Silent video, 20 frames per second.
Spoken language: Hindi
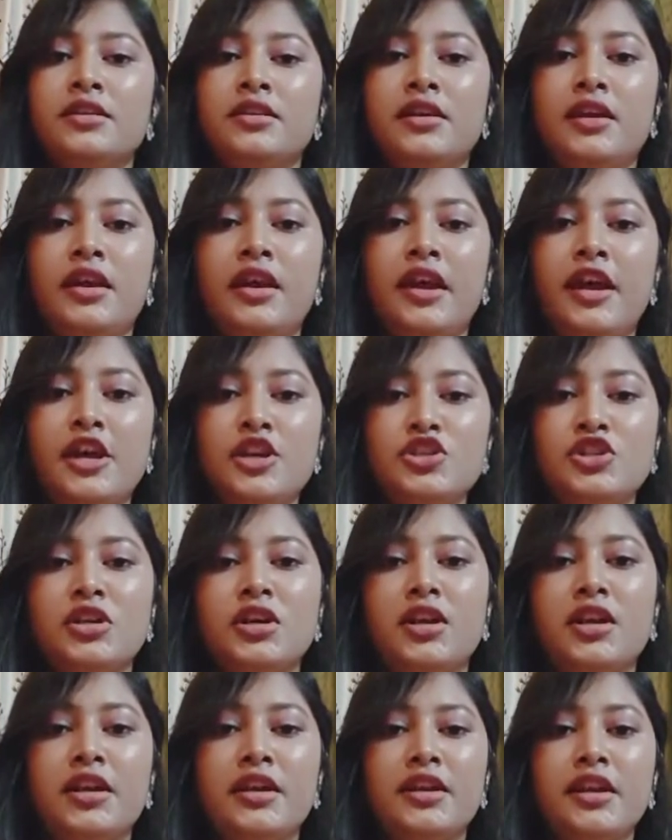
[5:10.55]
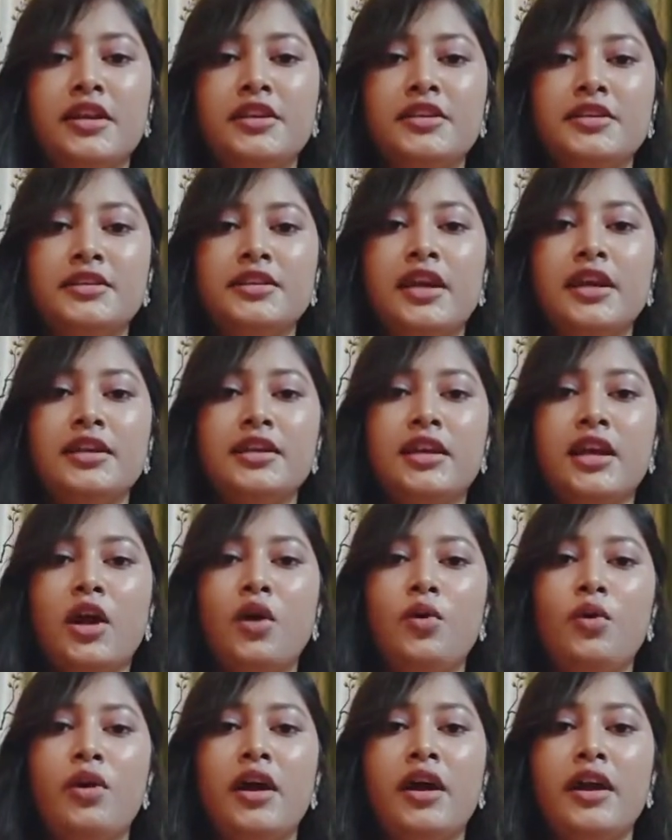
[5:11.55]
ये एश कलर के डिज़ाइन क्या
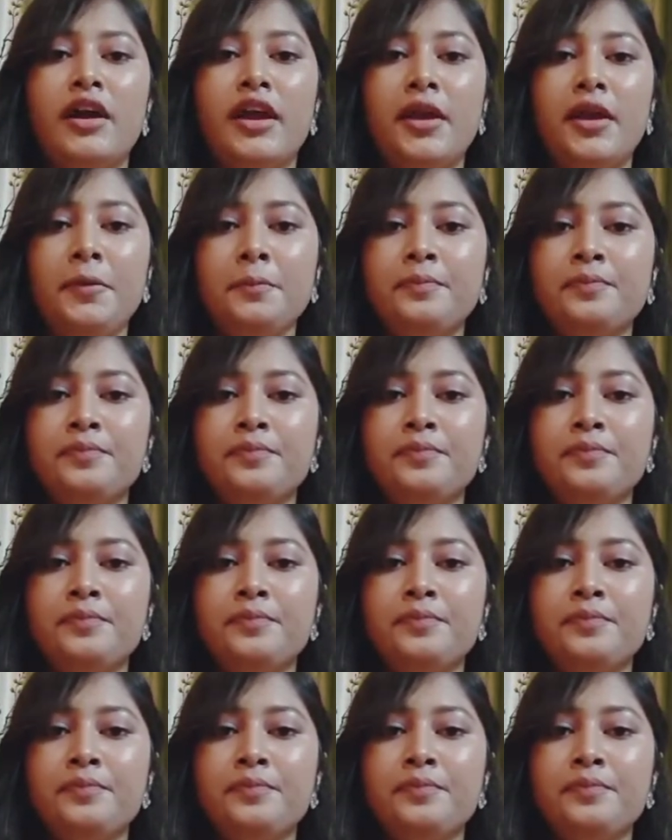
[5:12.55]
हुआ है